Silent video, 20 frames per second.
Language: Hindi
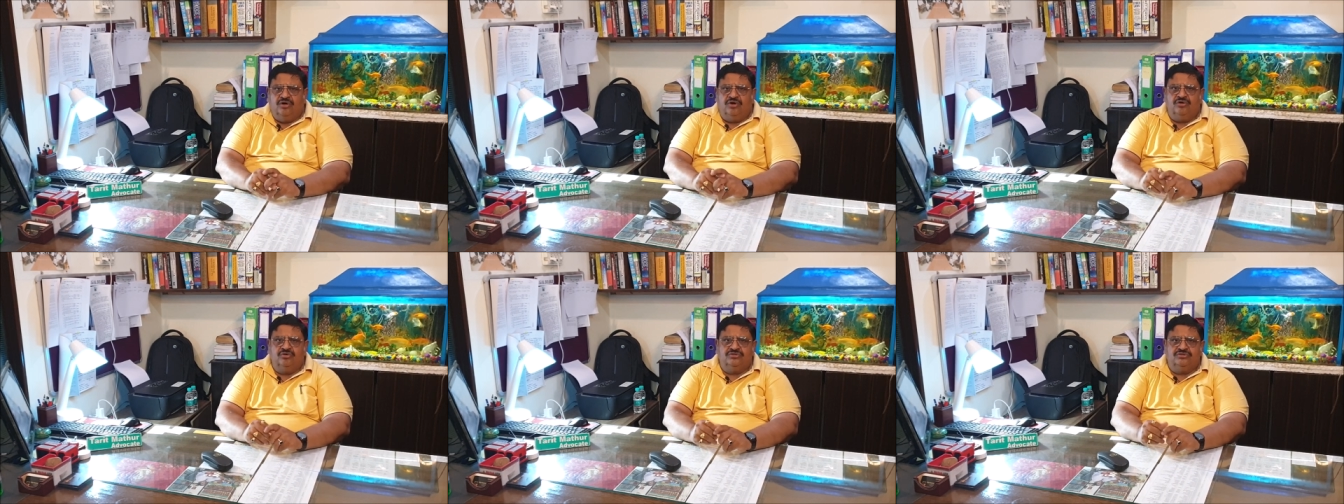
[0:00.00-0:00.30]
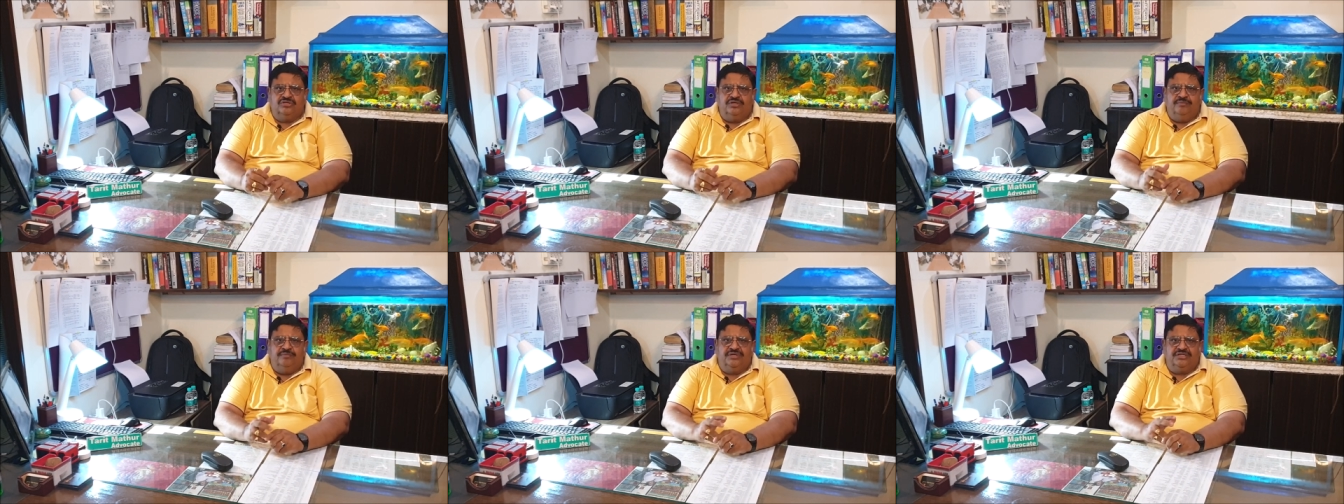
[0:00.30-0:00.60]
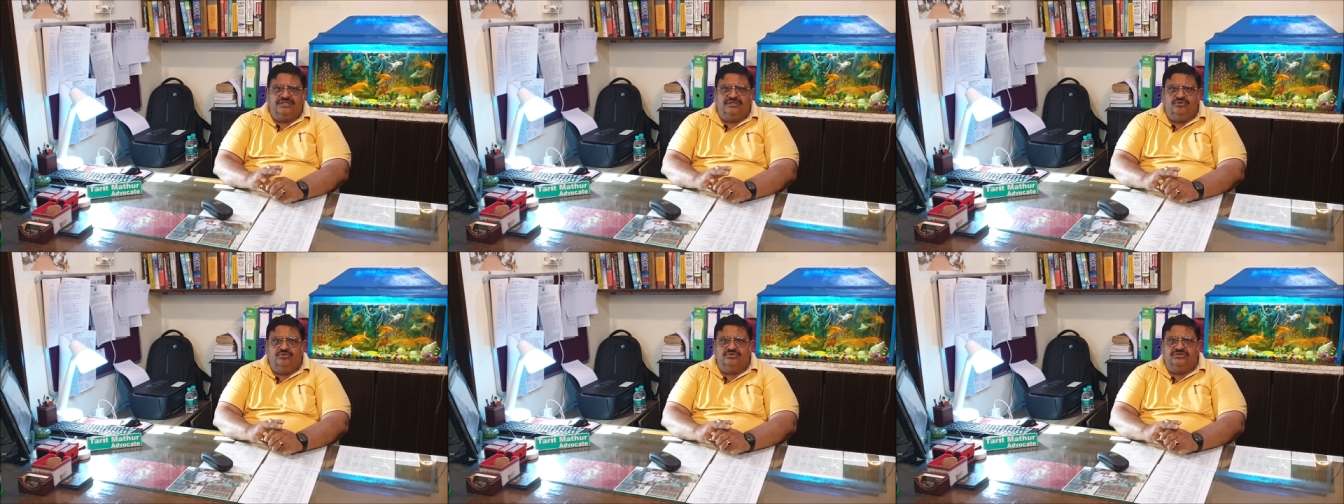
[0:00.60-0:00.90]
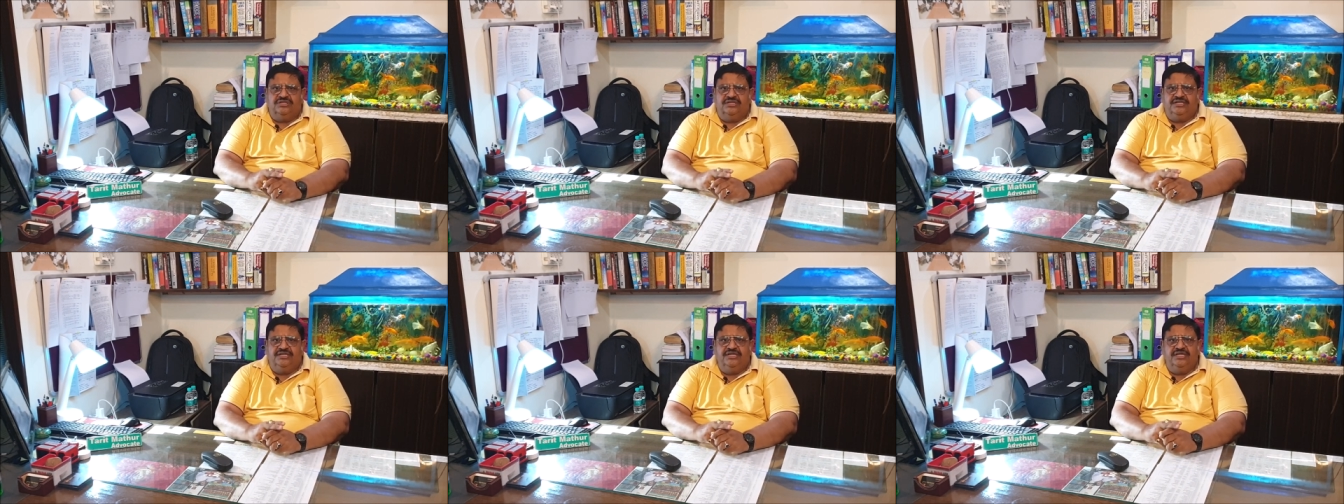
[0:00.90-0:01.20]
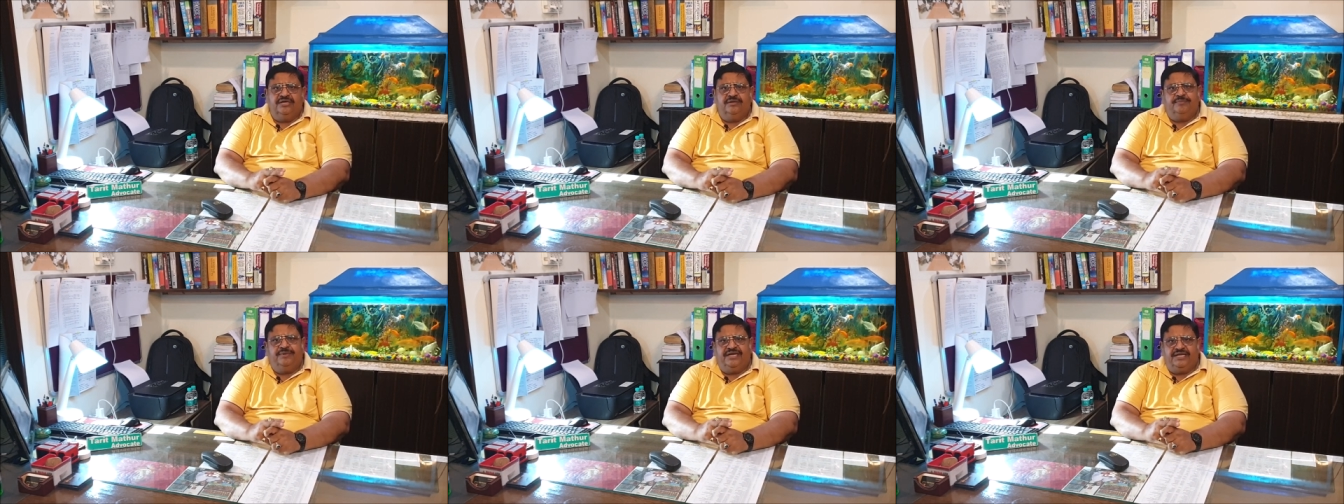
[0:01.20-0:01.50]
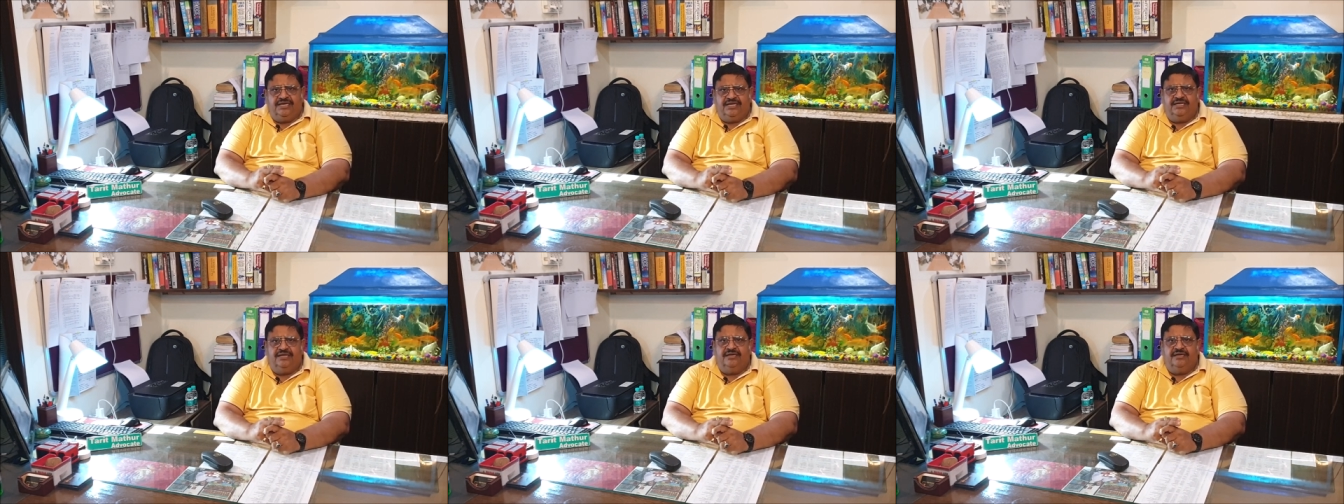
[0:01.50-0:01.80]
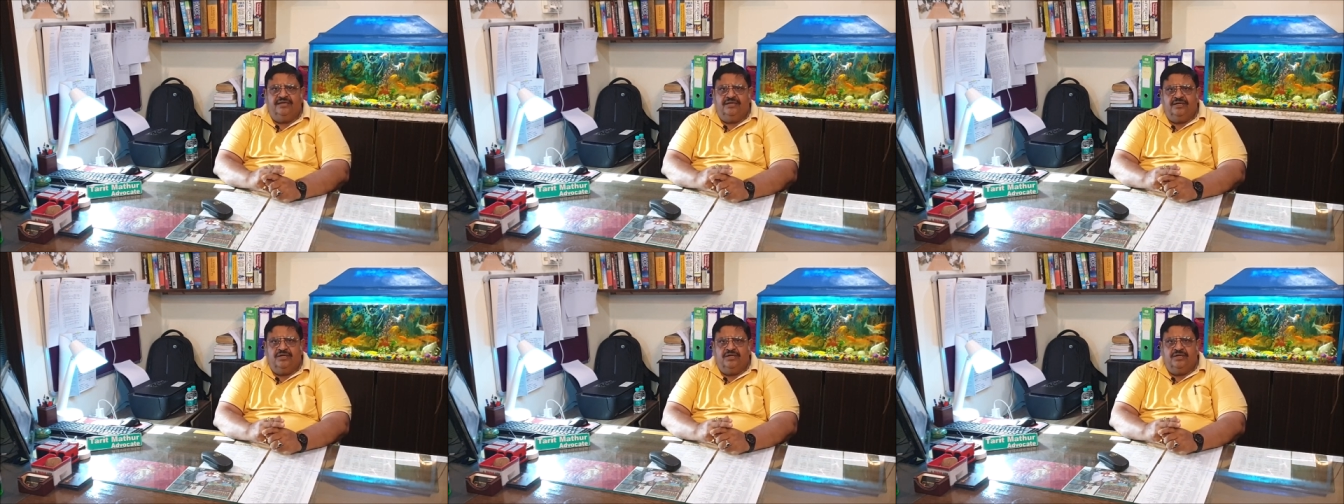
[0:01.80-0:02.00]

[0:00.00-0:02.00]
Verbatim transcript: और उसके मृत्यु से ठीक पहले